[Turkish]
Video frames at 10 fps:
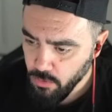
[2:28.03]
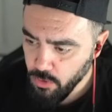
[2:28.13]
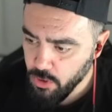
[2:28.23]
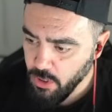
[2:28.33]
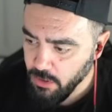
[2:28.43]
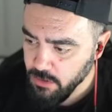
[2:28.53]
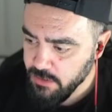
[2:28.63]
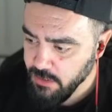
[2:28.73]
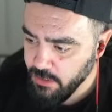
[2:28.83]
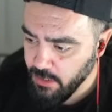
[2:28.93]
Yine
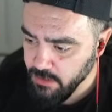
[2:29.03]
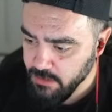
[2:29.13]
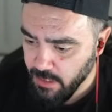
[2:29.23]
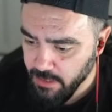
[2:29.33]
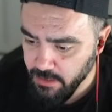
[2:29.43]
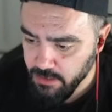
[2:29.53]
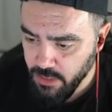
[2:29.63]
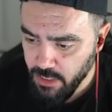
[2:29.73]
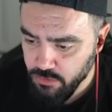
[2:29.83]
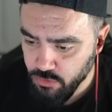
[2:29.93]
hızlı yine hızlı arkadaşlar.
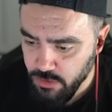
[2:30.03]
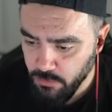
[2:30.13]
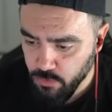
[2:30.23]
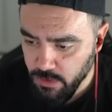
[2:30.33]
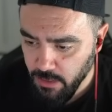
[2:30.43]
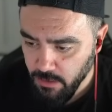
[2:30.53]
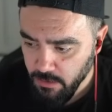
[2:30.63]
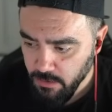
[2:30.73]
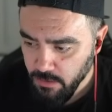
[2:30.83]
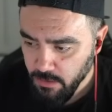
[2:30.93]
Egzozu da burada.
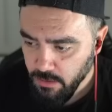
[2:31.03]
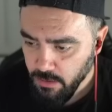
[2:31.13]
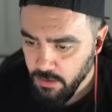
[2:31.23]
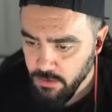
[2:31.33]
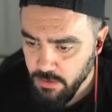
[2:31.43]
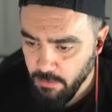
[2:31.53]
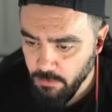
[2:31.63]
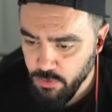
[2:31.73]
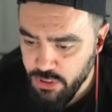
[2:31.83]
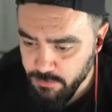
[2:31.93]
Tamam
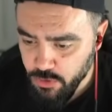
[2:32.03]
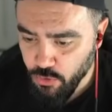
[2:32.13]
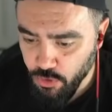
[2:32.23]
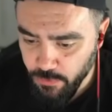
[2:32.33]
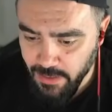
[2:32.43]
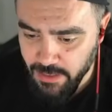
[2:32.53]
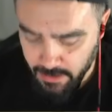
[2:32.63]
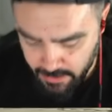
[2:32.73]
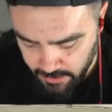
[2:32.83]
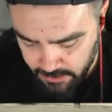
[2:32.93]
bu işimizi görür belki
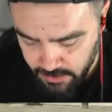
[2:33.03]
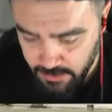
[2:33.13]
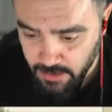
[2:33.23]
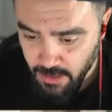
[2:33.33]
arkadaşlar.